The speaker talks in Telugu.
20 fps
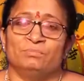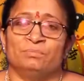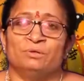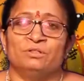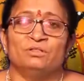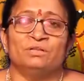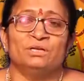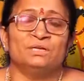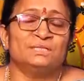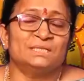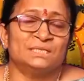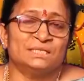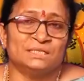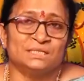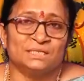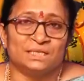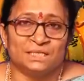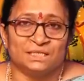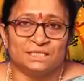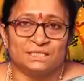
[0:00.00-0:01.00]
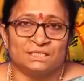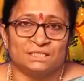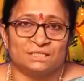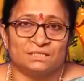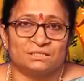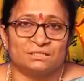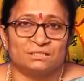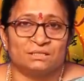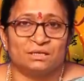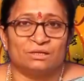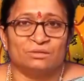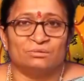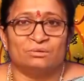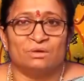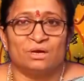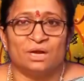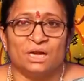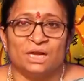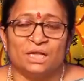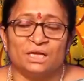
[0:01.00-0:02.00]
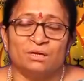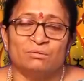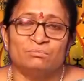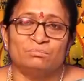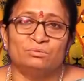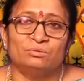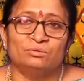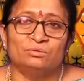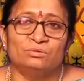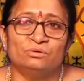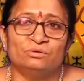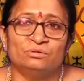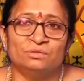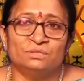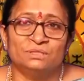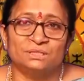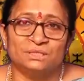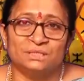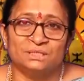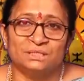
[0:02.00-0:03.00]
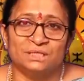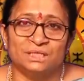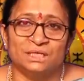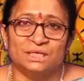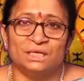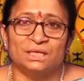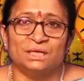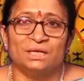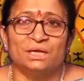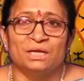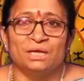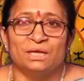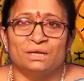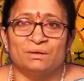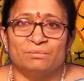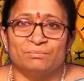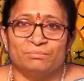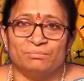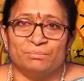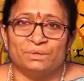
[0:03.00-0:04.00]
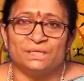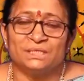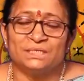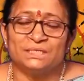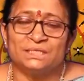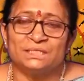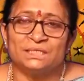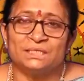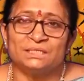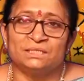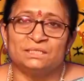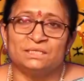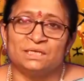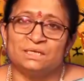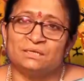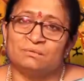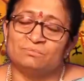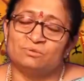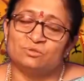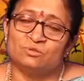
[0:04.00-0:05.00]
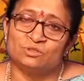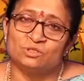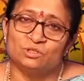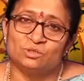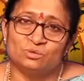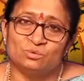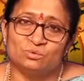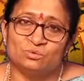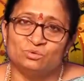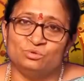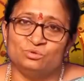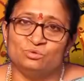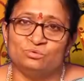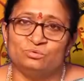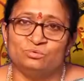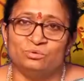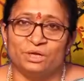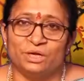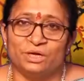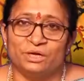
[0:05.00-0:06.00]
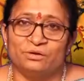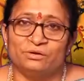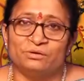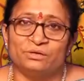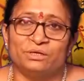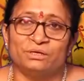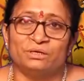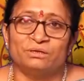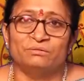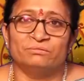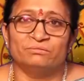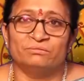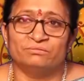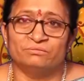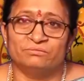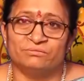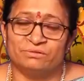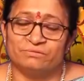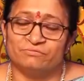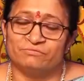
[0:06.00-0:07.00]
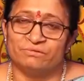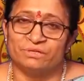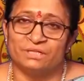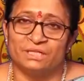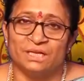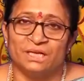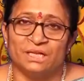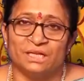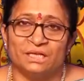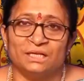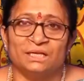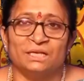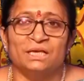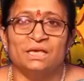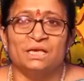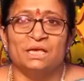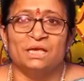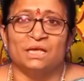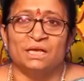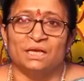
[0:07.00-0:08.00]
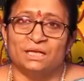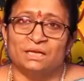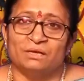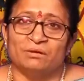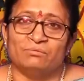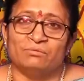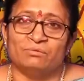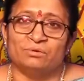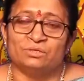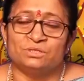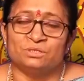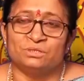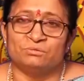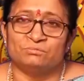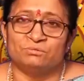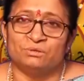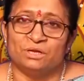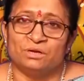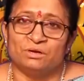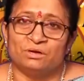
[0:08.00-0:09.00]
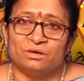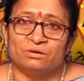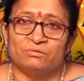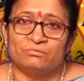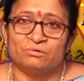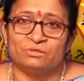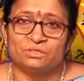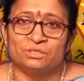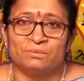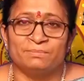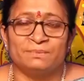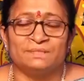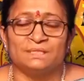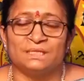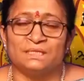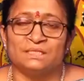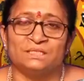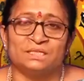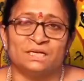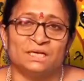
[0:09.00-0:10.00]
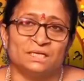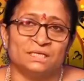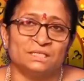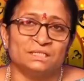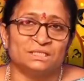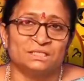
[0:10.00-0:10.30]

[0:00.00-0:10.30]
మిథున సంచారం చేస్తారు అలాగే బుధుడు వచ్చేసి మేష సంచారం నుంచి జూన్ ఏడున వదిలి ఈయన వృష ఈ యొక్క వృషభ సంచారం